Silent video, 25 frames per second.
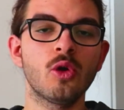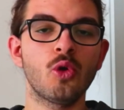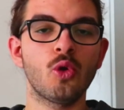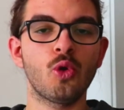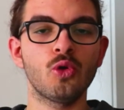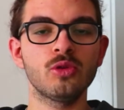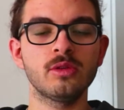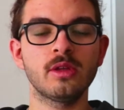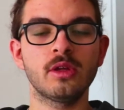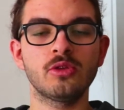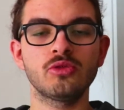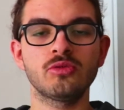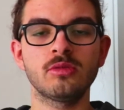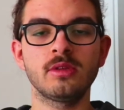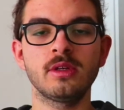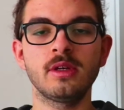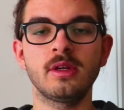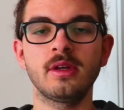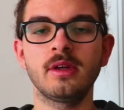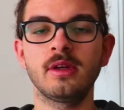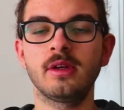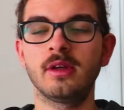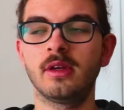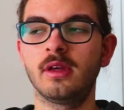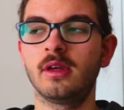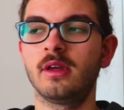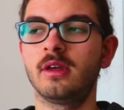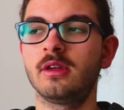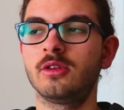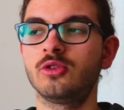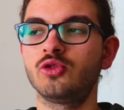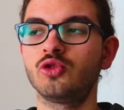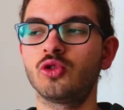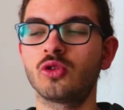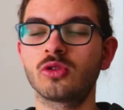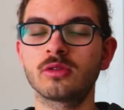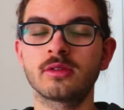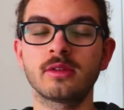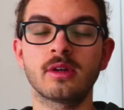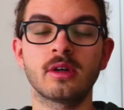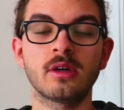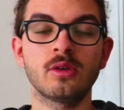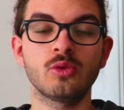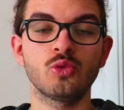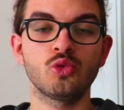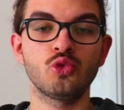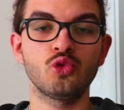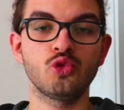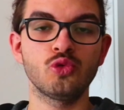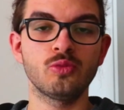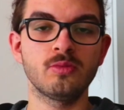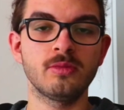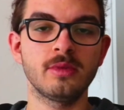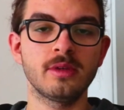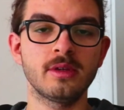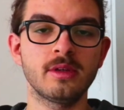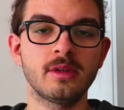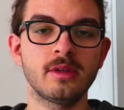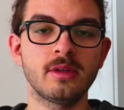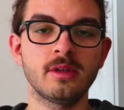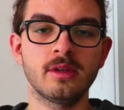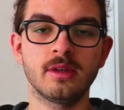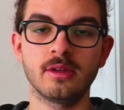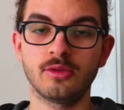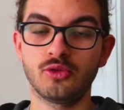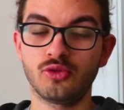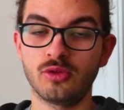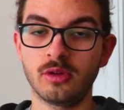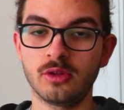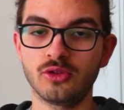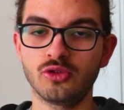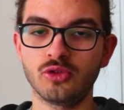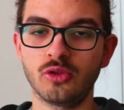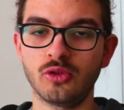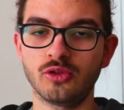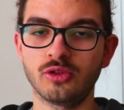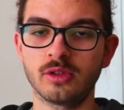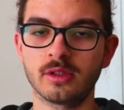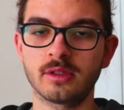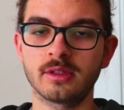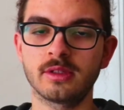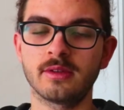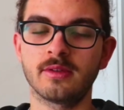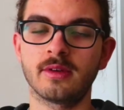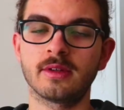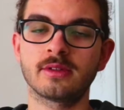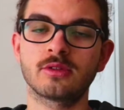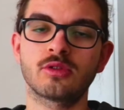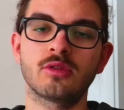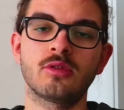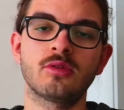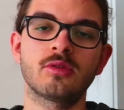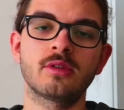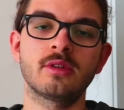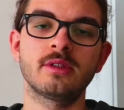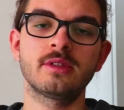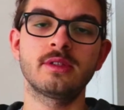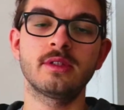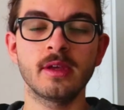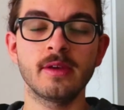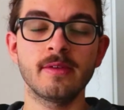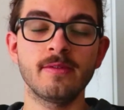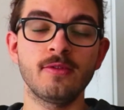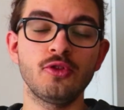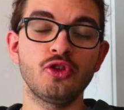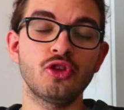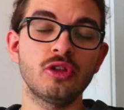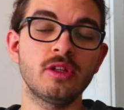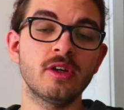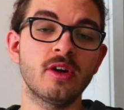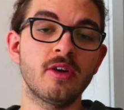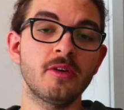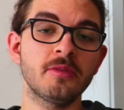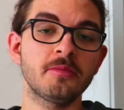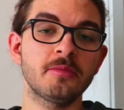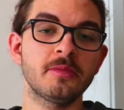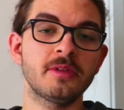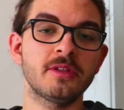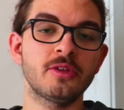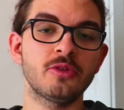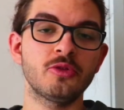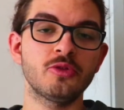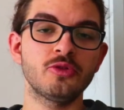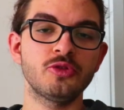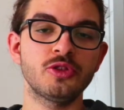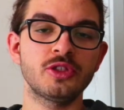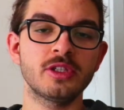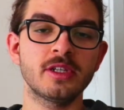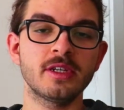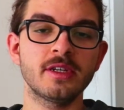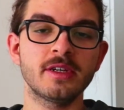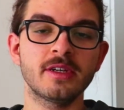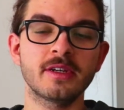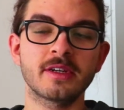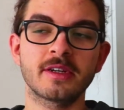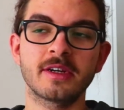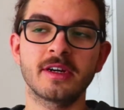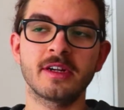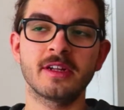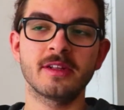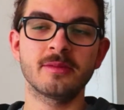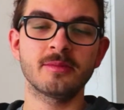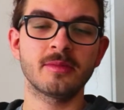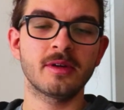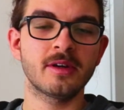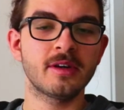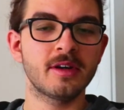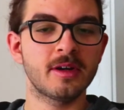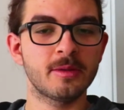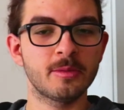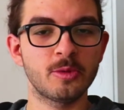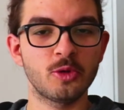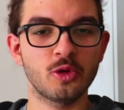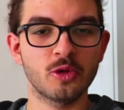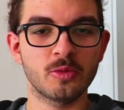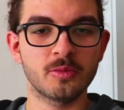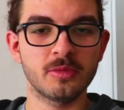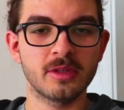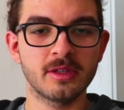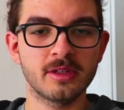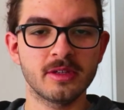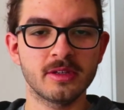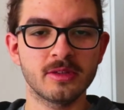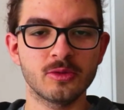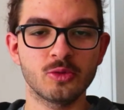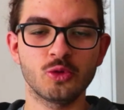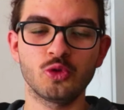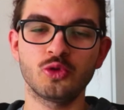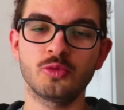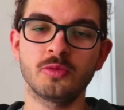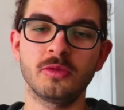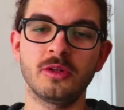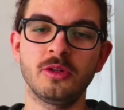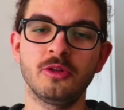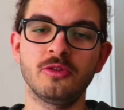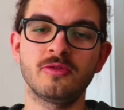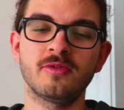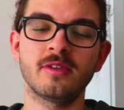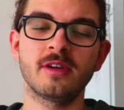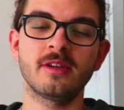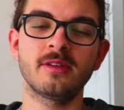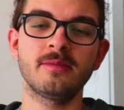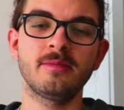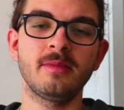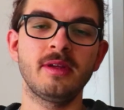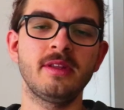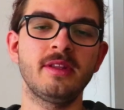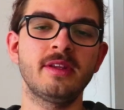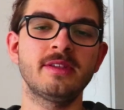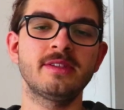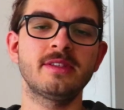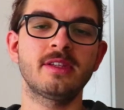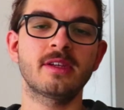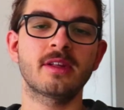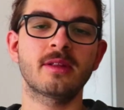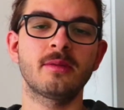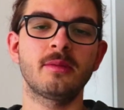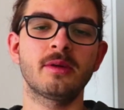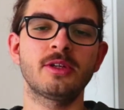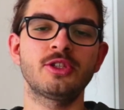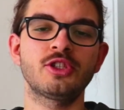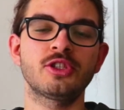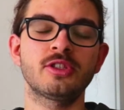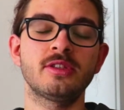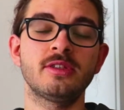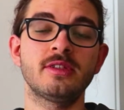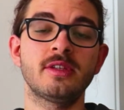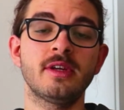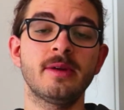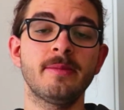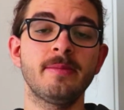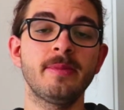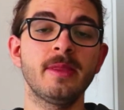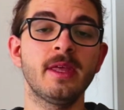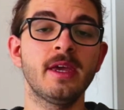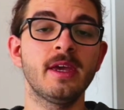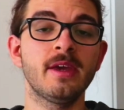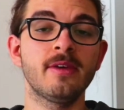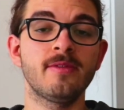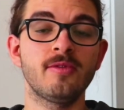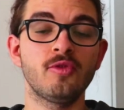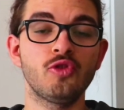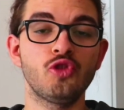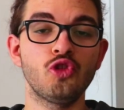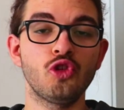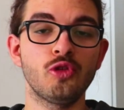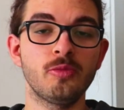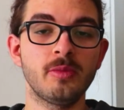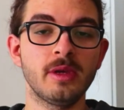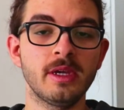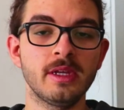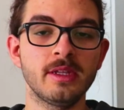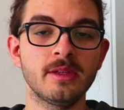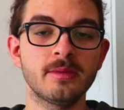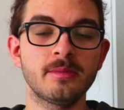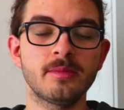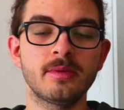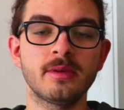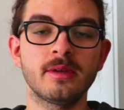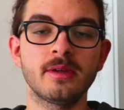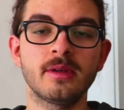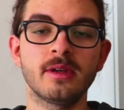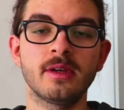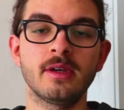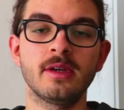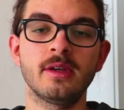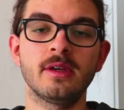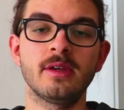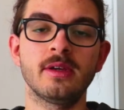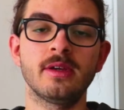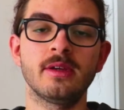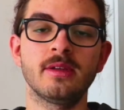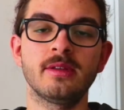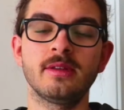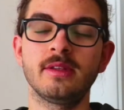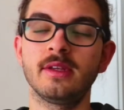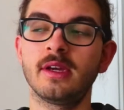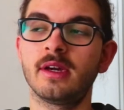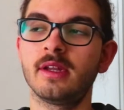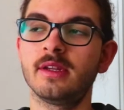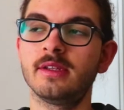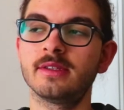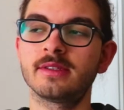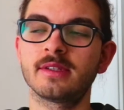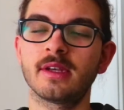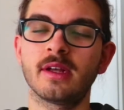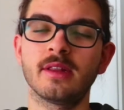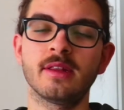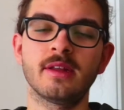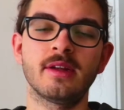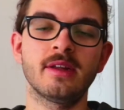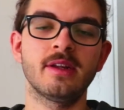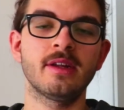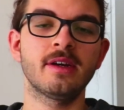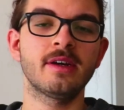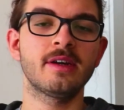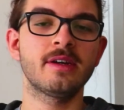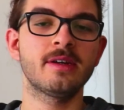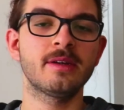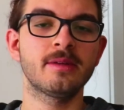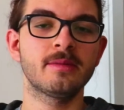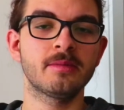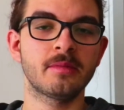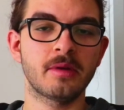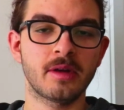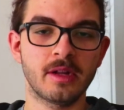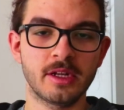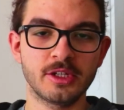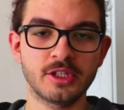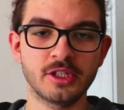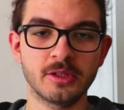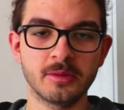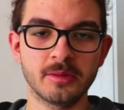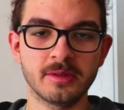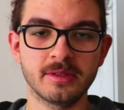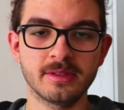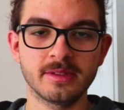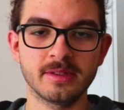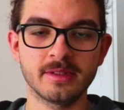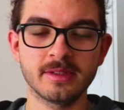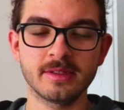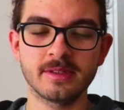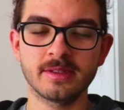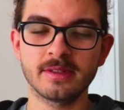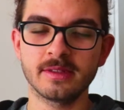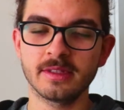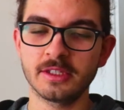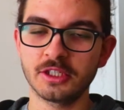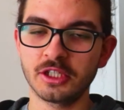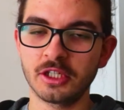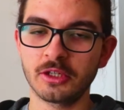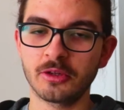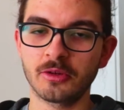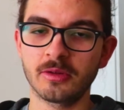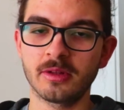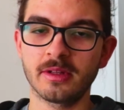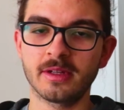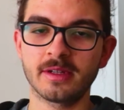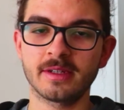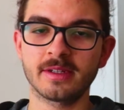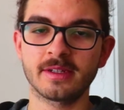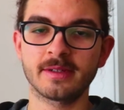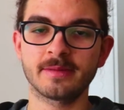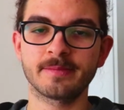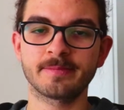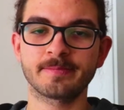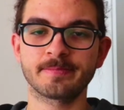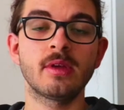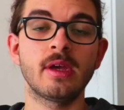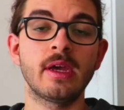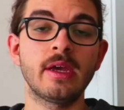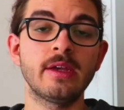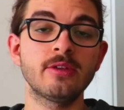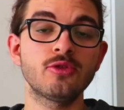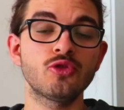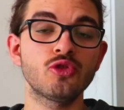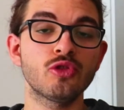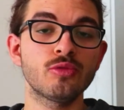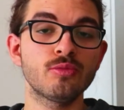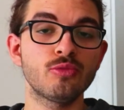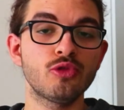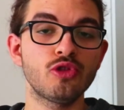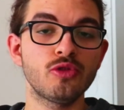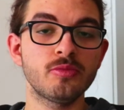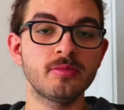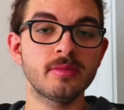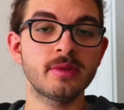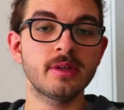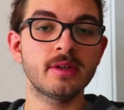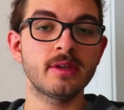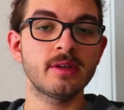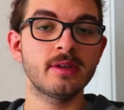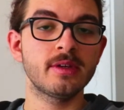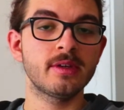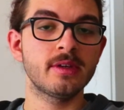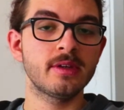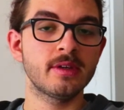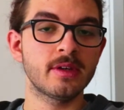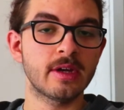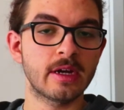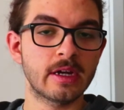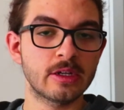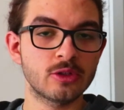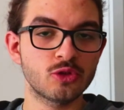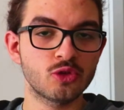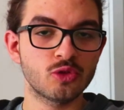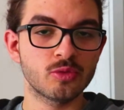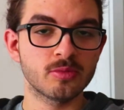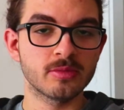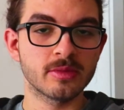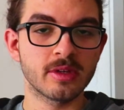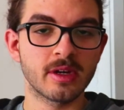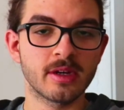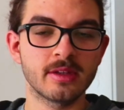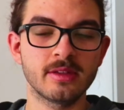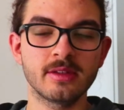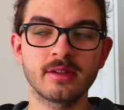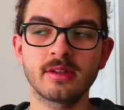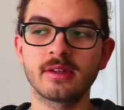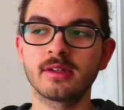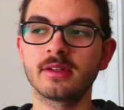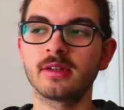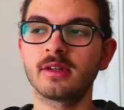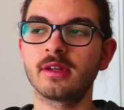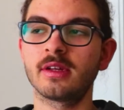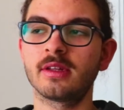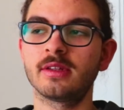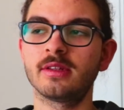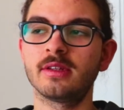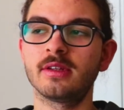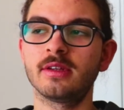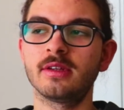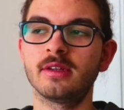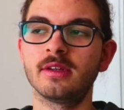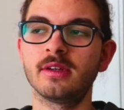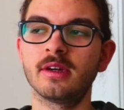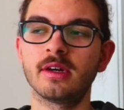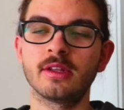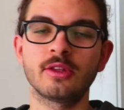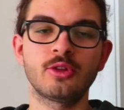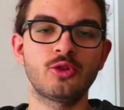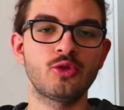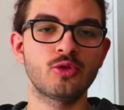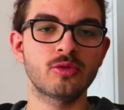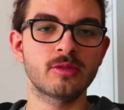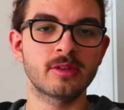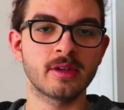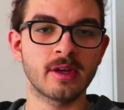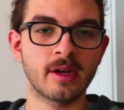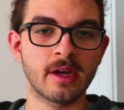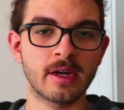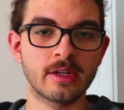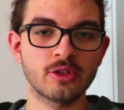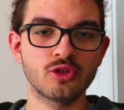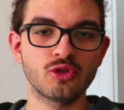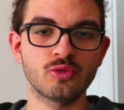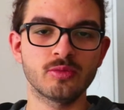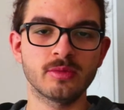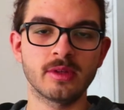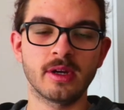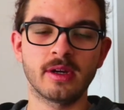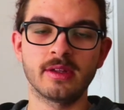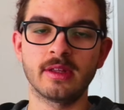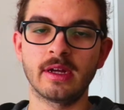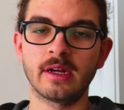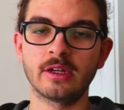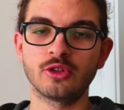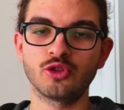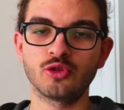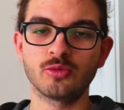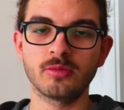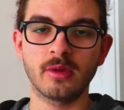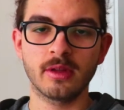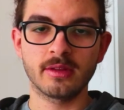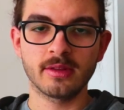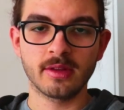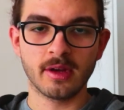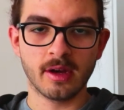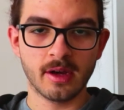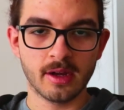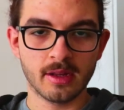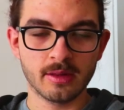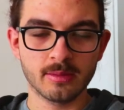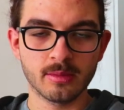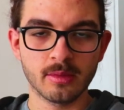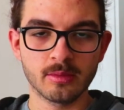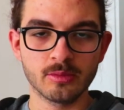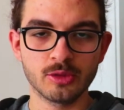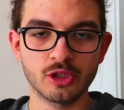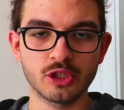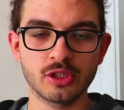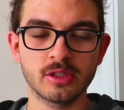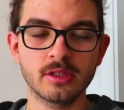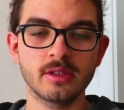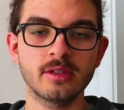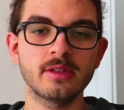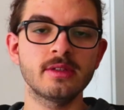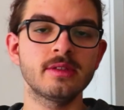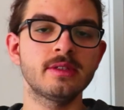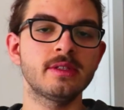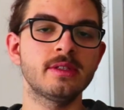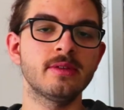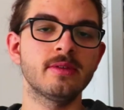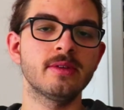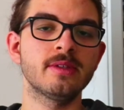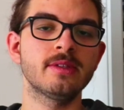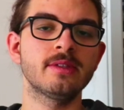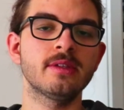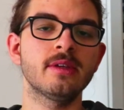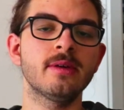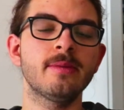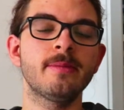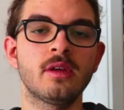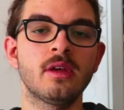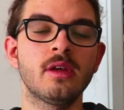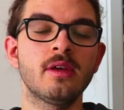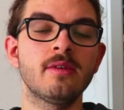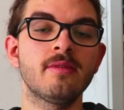Ondan dolayı e, çok daha uzun bir e, süreç olacak Sivas Kongresi. Video devam etmeden önce kanalıma abone olmayı unutmayın lütfen. Beni desteklemek için de videoyu beğenip e, diğer insanlarla paylaşabilirsiniz. Teşekkürler. En son bölümde Erzurum'daydık. Yani e, Atatürk daha Erzurum'daydı. Erzurum'dan daha ayrılmamıştı Sivas'a.